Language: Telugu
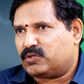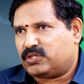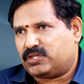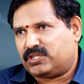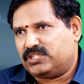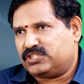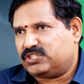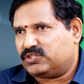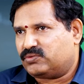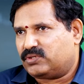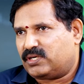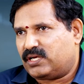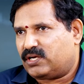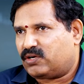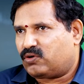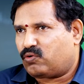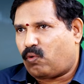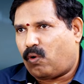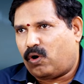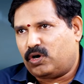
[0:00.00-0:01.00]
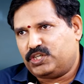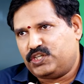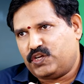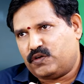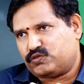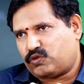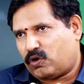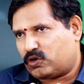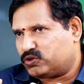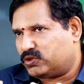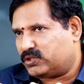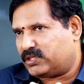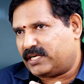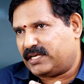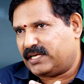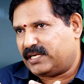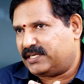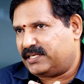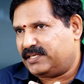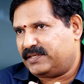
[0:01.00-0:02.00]
మొదటి నుంచి కూడా క్వాలిటీ ఆఫ్ స్టాక్స్
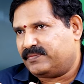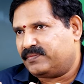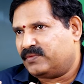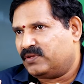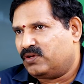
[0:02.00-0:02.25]
ఉంటాయని